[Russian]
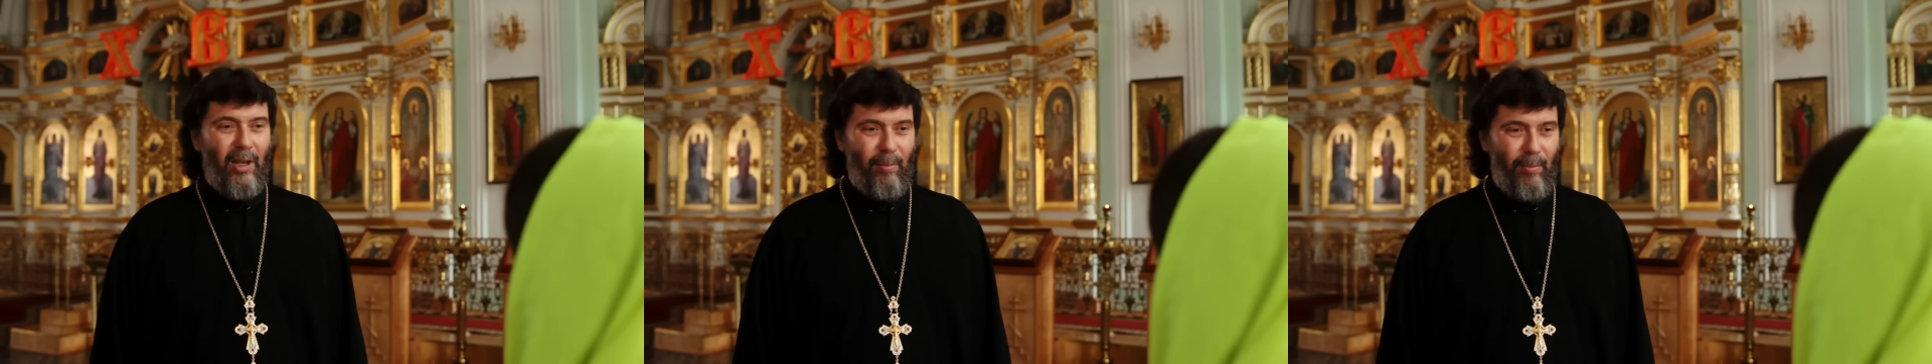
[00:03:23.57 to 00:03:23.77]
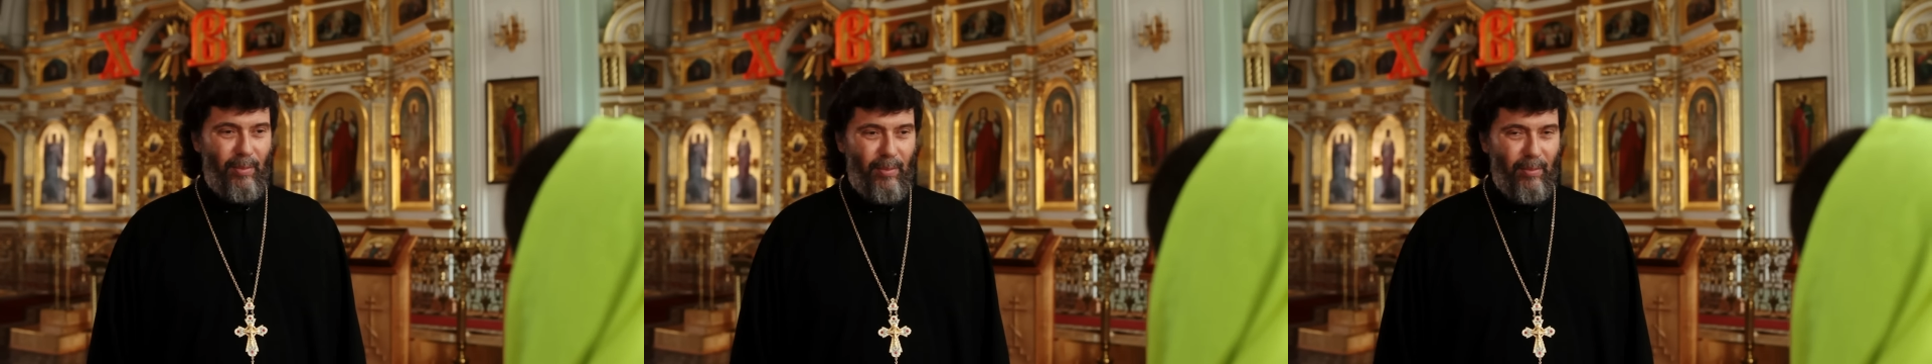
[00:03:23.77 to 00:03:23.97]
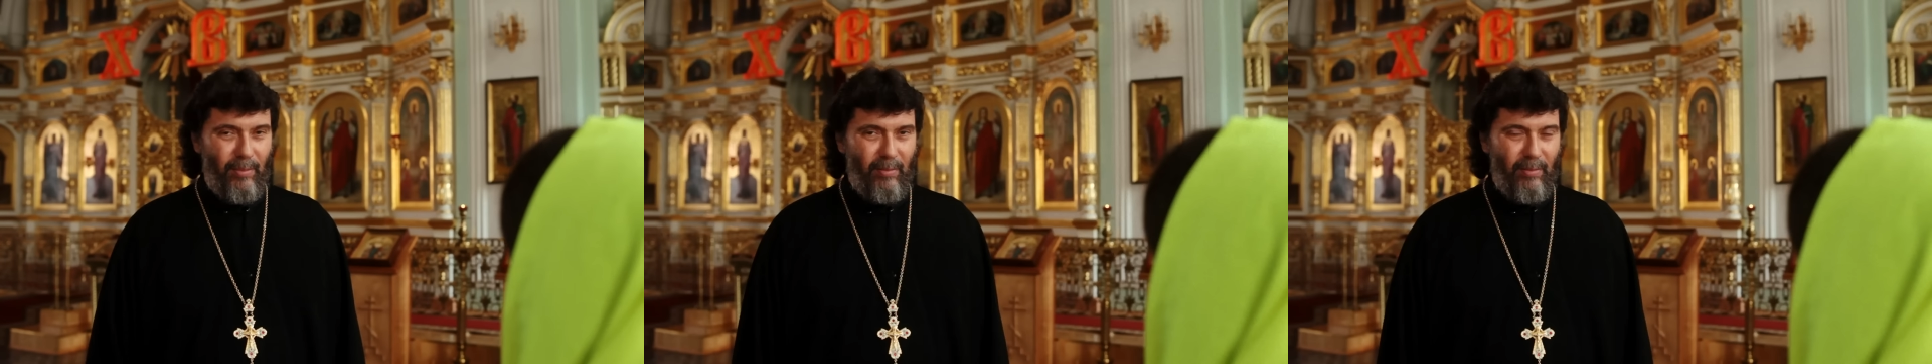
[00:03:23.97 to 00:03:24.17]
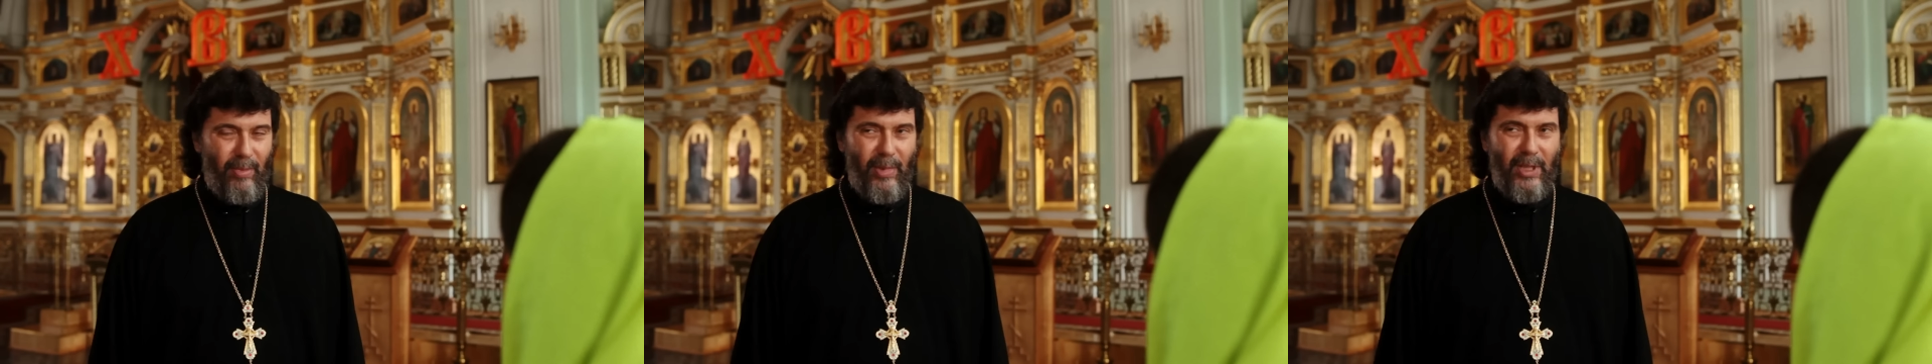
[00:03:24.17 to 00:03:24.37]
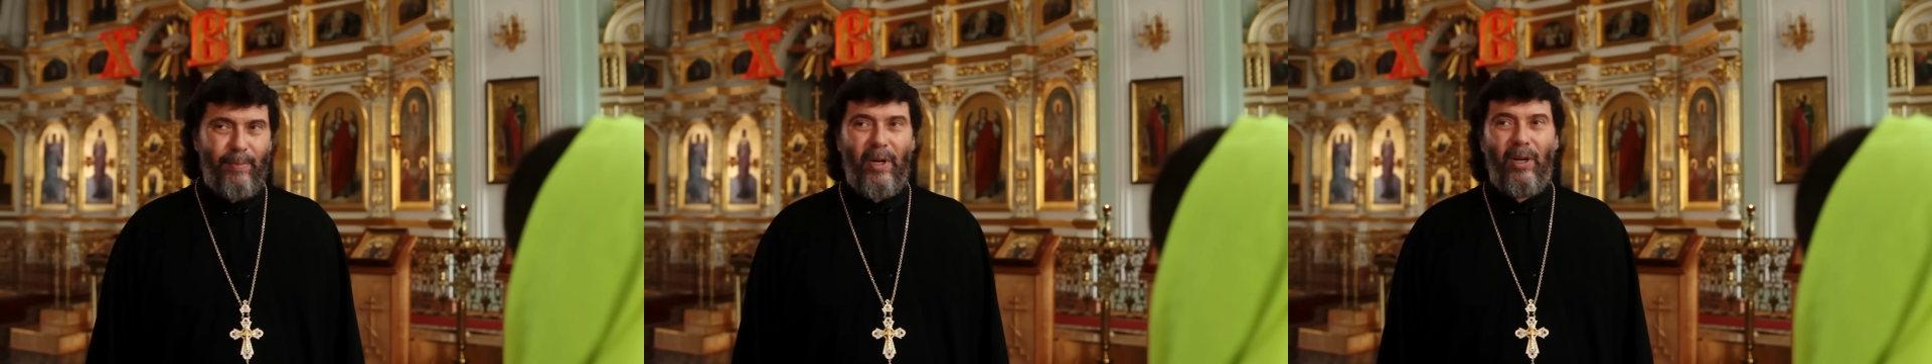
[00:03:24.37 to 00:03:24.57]

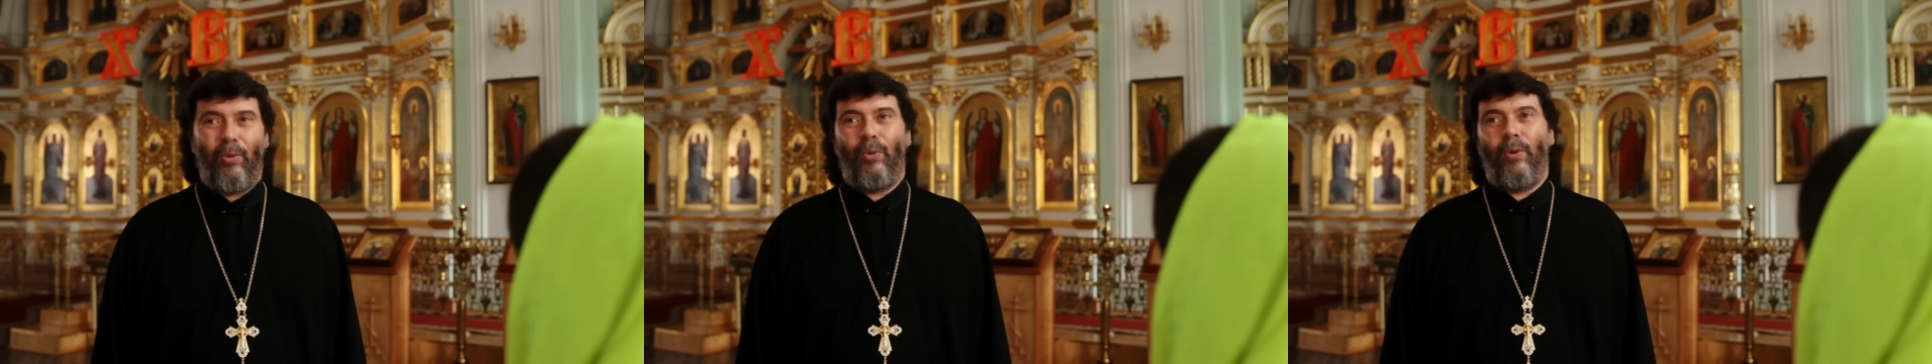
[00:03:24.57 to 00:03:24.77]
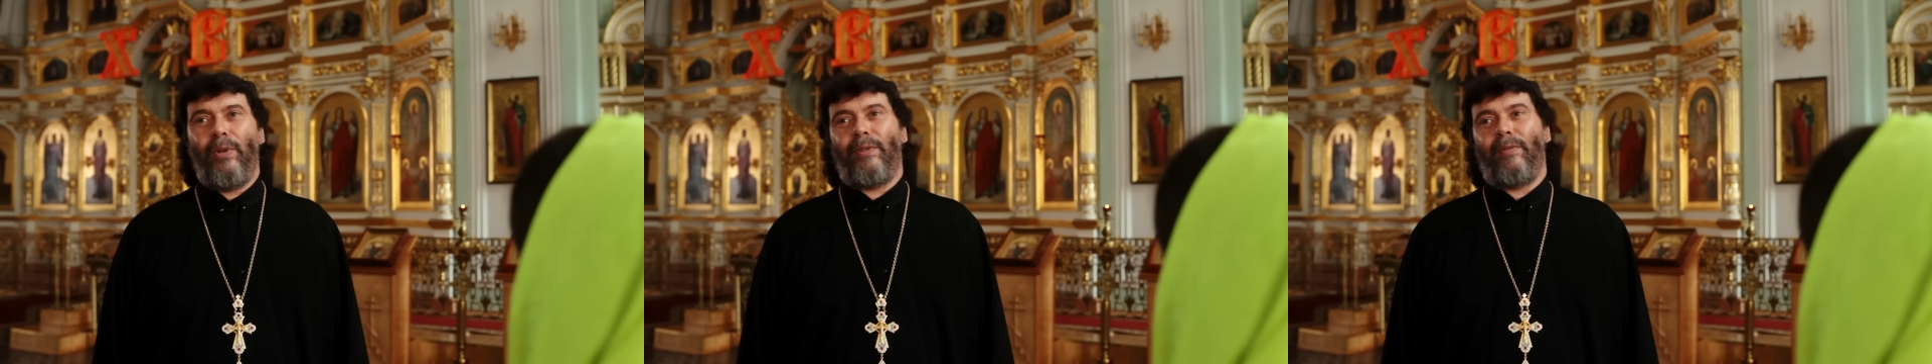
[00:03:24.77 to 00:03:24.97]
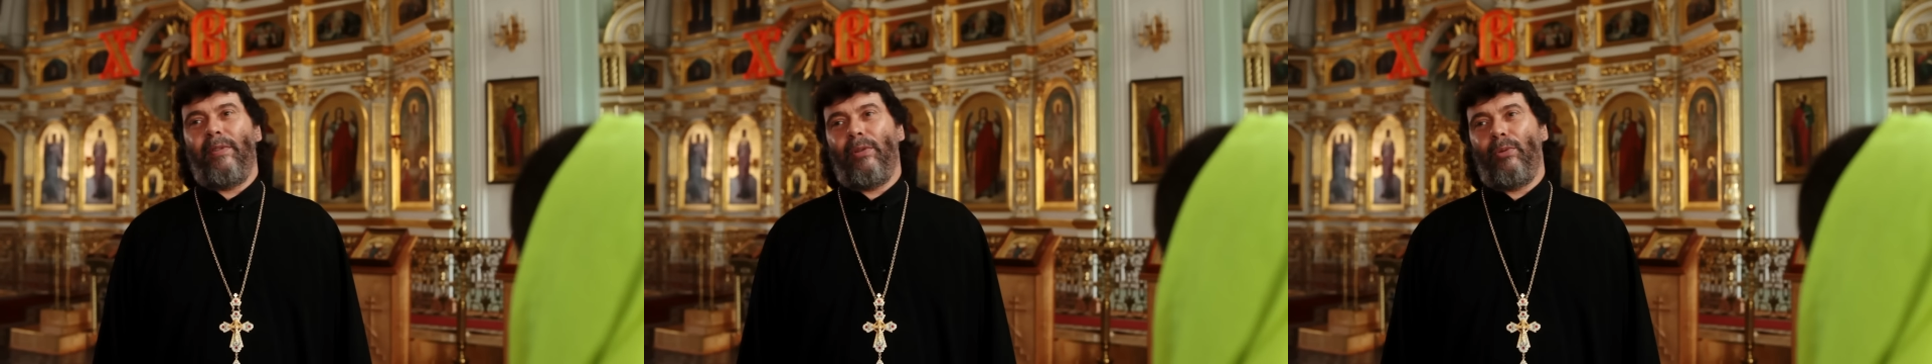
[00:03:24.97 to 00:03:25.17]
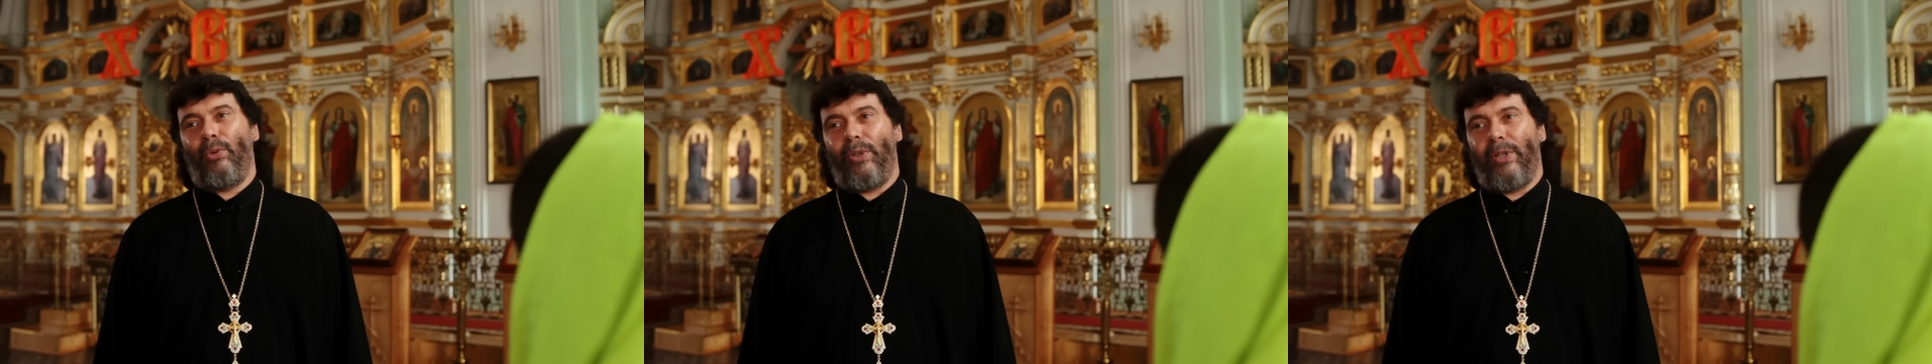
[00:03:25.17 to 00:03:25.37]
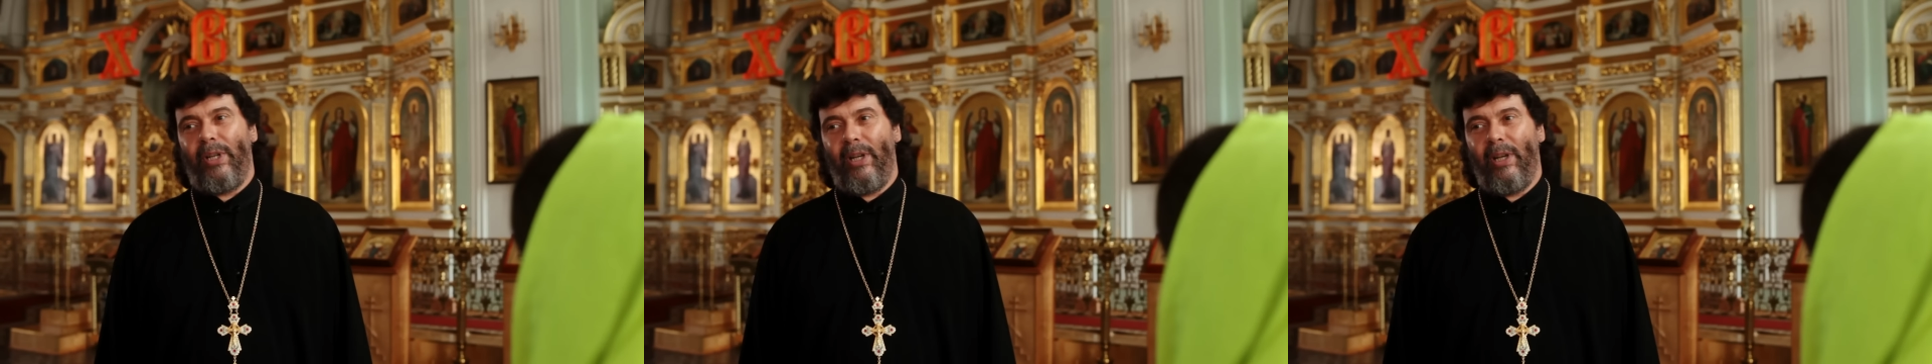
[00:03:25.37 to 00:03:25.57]
беспокойство на
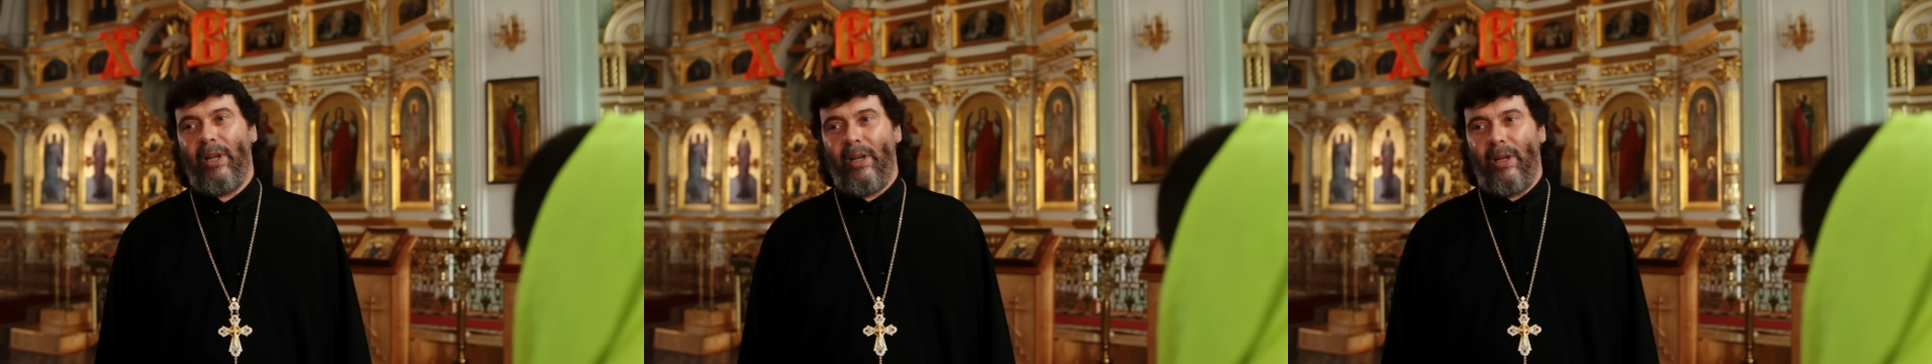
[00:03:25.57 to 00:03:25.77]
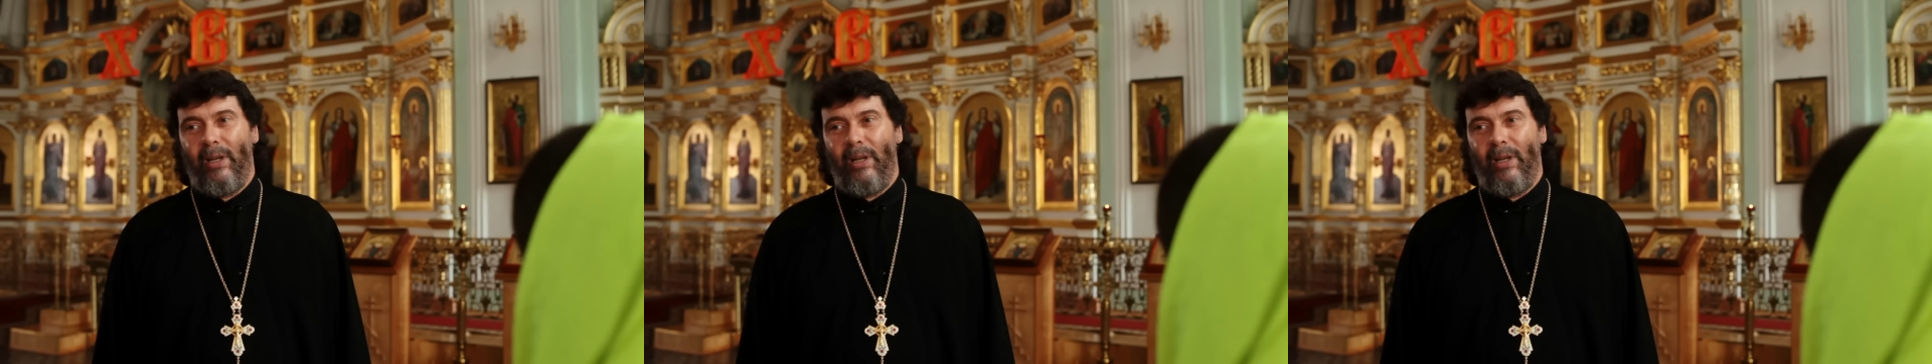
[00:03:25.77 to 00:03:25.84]
душе.